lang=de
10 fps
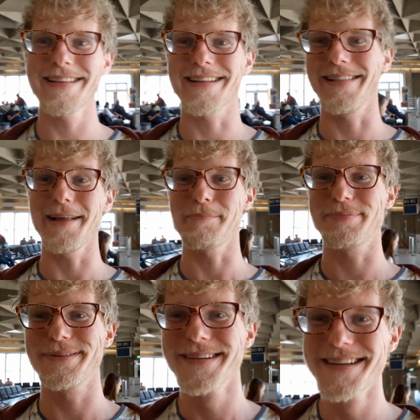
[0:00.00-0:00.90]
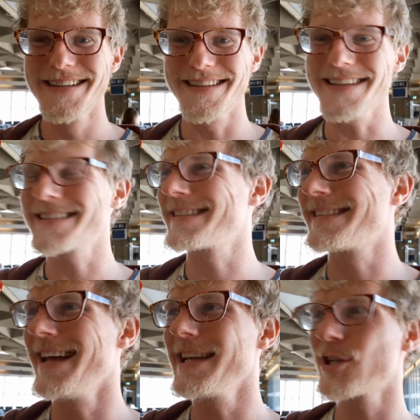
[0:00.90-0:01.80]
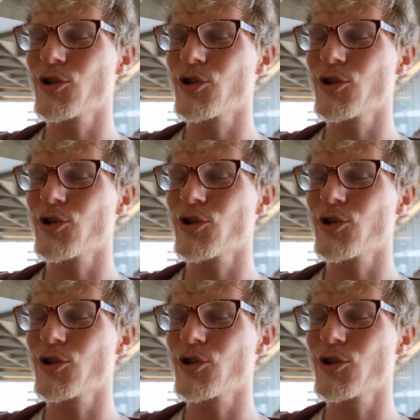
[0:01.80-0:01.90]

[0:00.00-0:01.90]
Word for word: club. Das ist deine